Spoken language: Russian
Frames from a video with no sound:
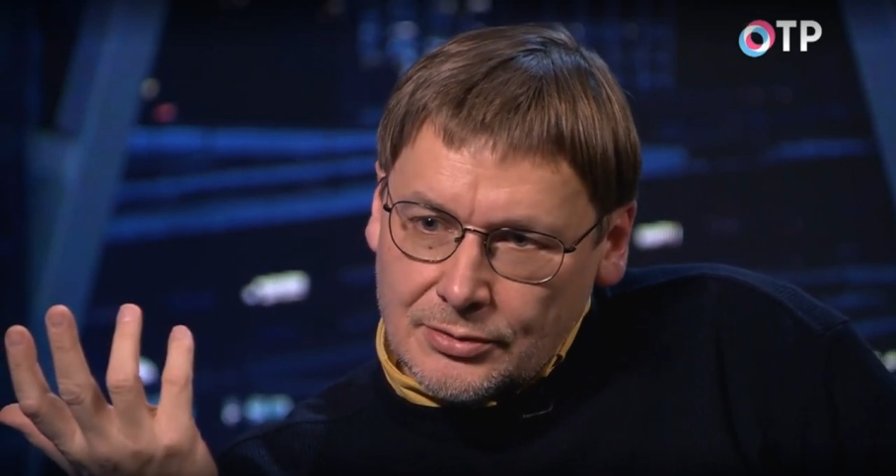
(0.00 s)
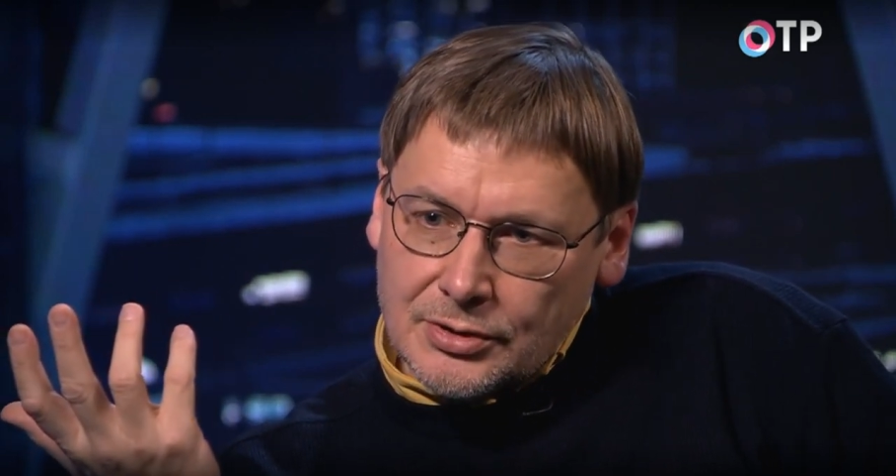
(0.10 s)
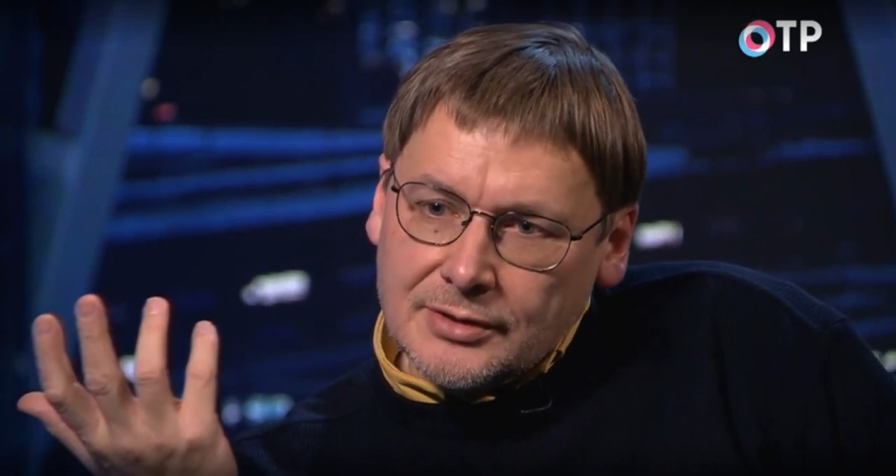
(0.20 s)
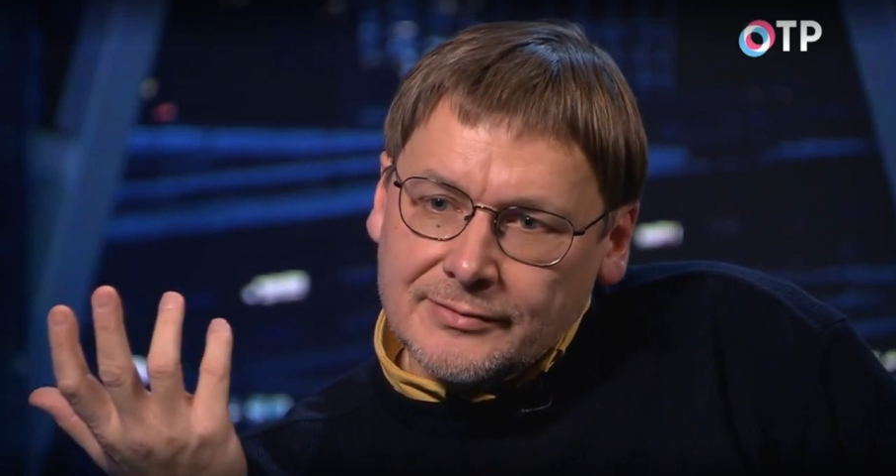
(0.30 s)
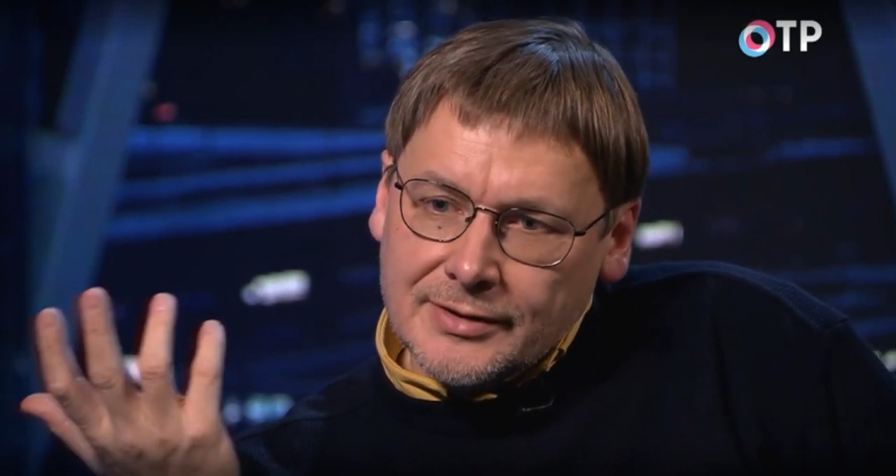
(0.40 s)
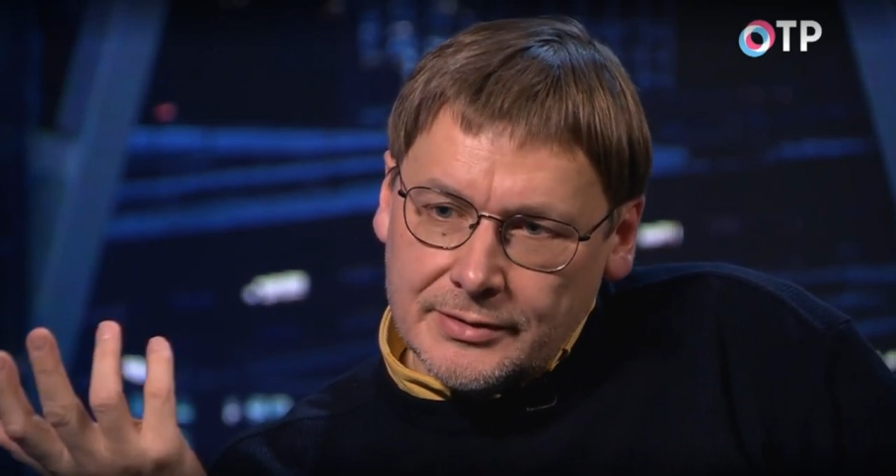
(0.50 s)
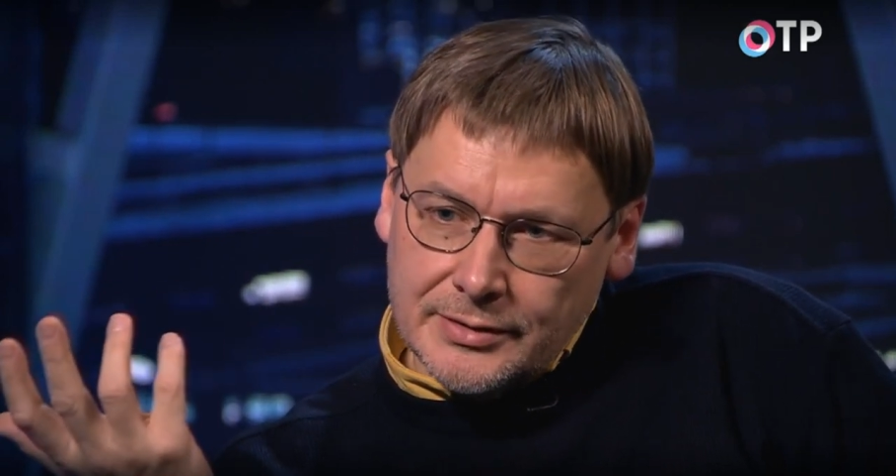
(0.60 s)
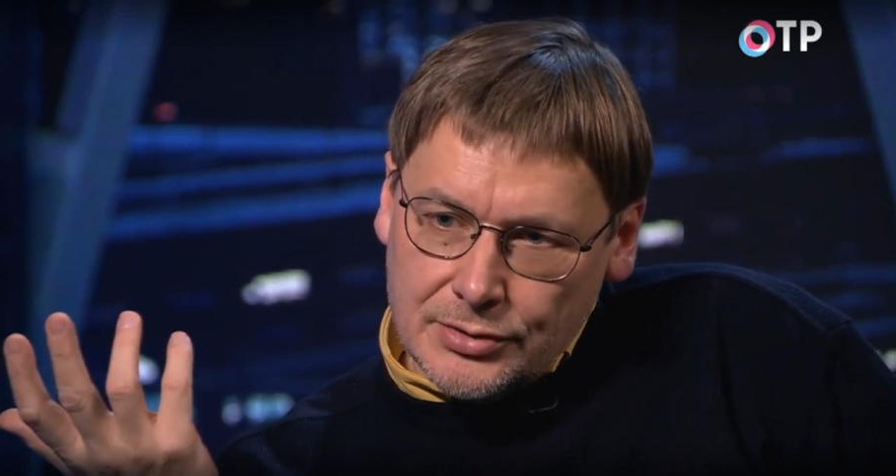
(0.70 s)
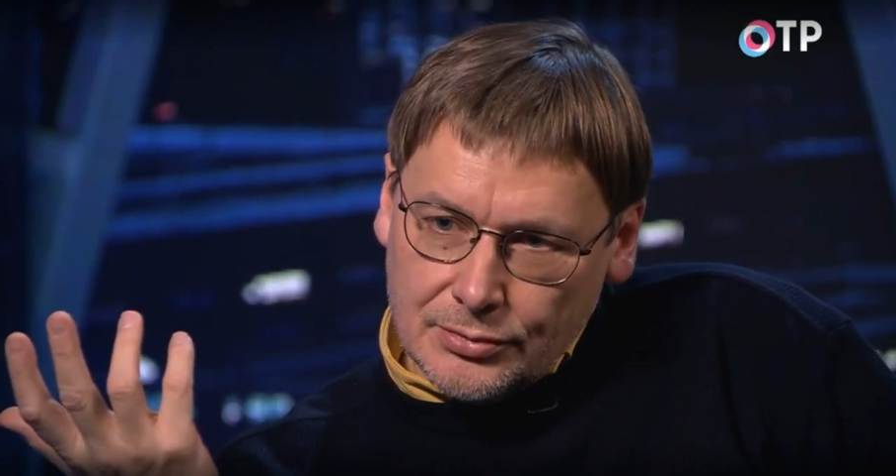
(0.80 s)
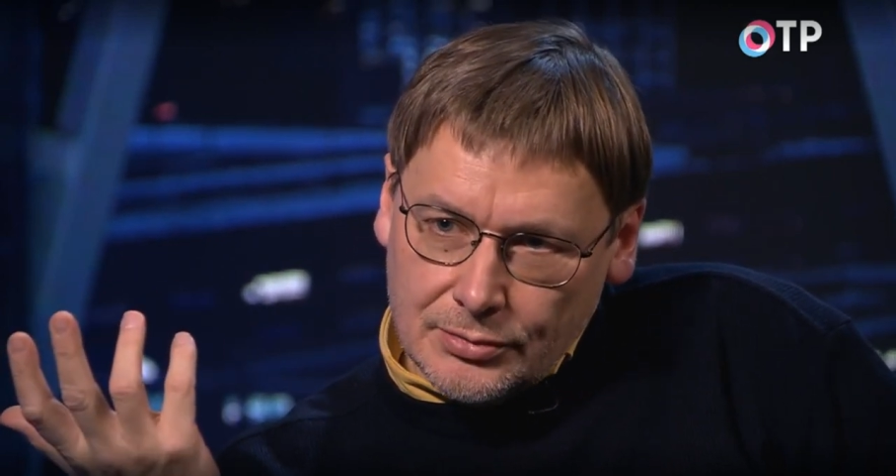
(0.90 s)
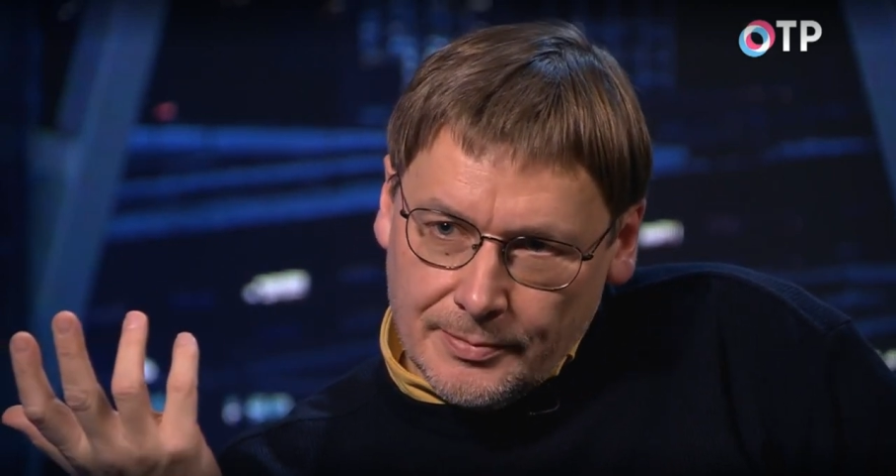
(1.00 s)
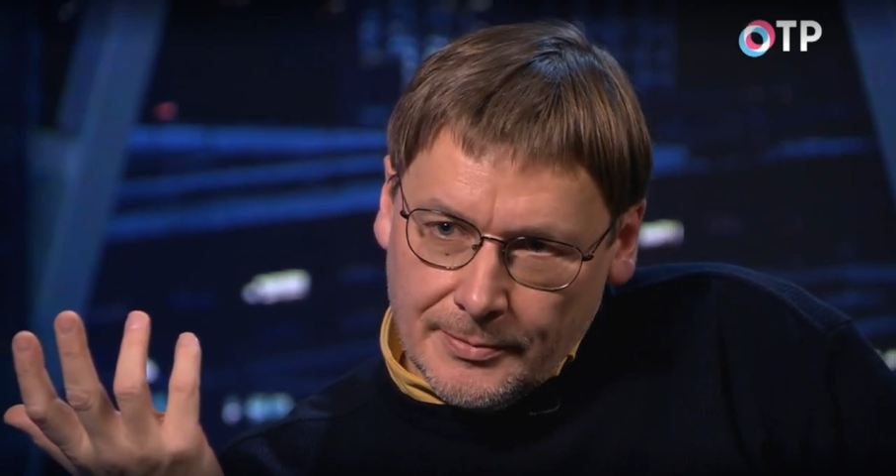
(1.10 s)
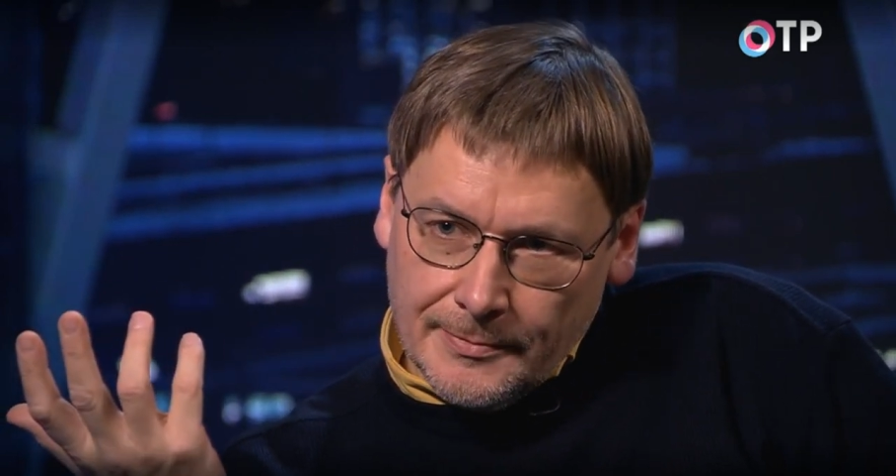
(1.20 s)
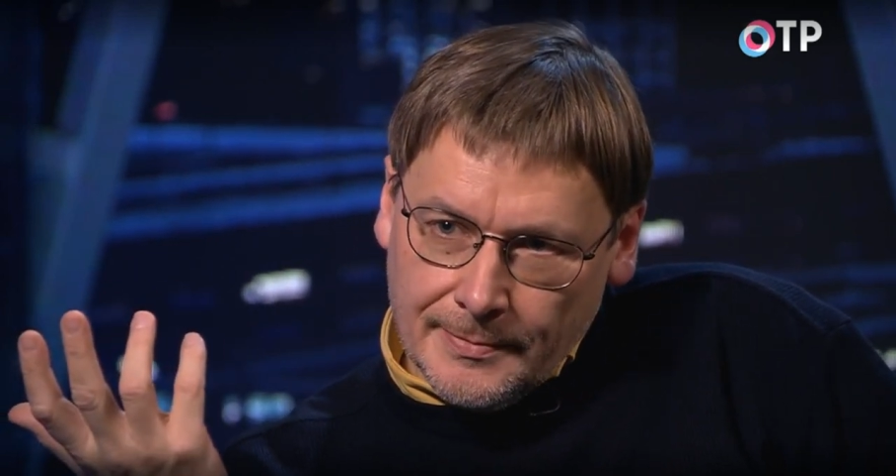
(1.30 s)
то это выглядит чудом.